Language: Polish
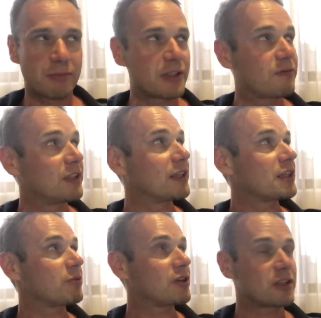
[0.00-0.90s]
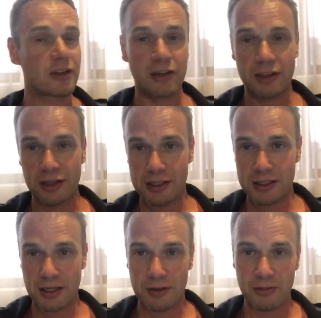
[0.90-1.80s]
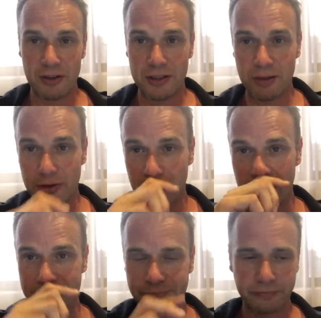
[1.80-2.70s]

bez filtra słonecznego i teraz tak wyglądam trochę